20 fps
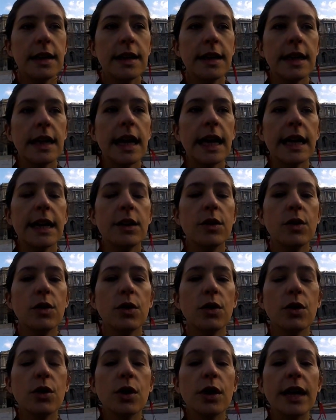qui est
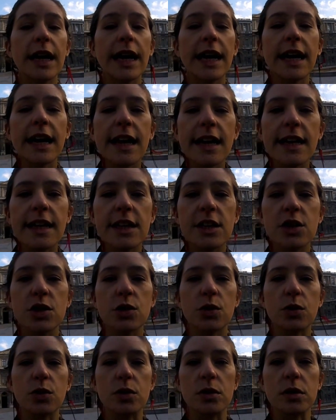de créer des
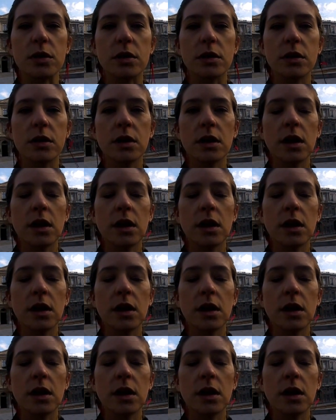choses